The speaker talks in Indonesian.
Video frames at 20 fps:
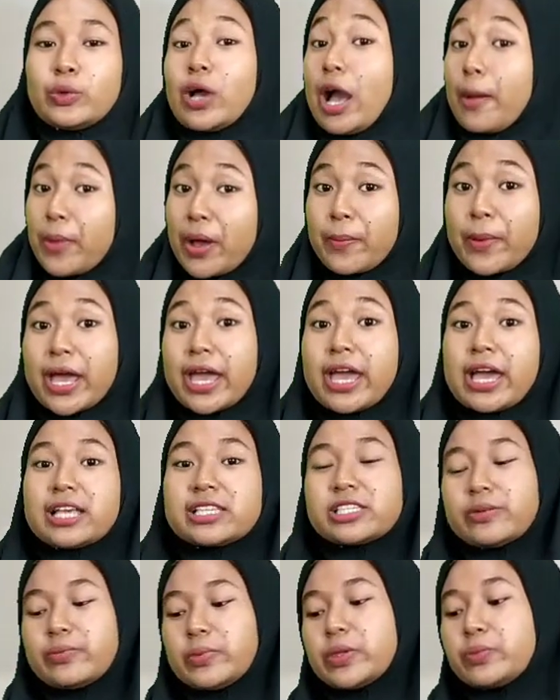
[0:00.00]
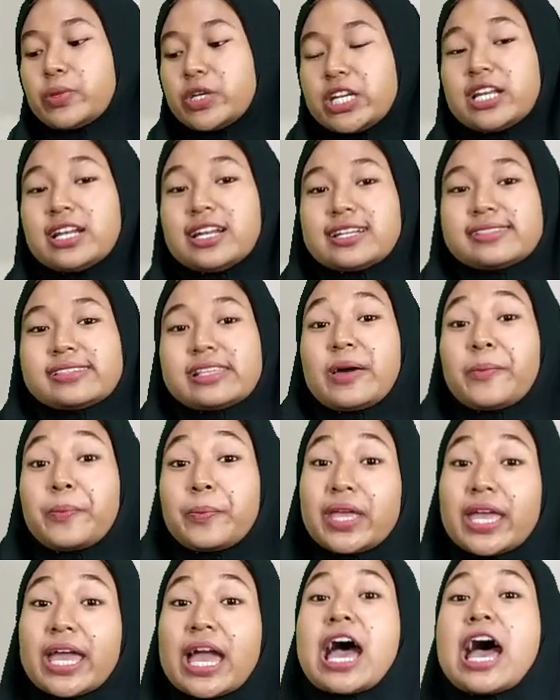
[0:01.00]
nggak apa-apa ya sobat bediler
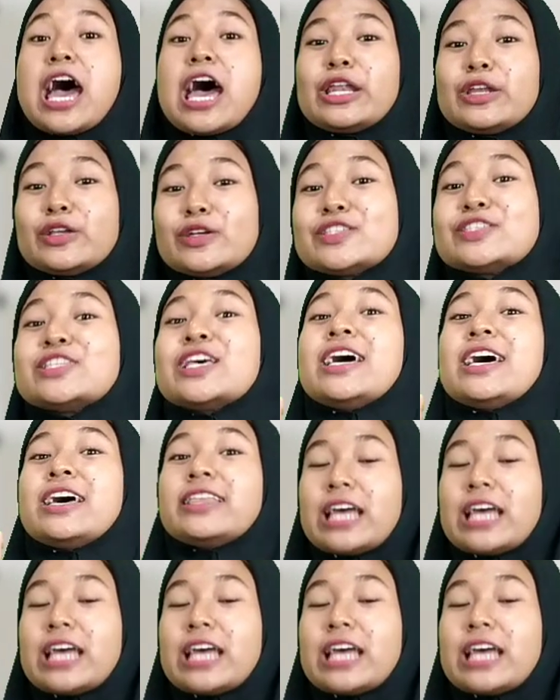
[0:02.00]
tapi harus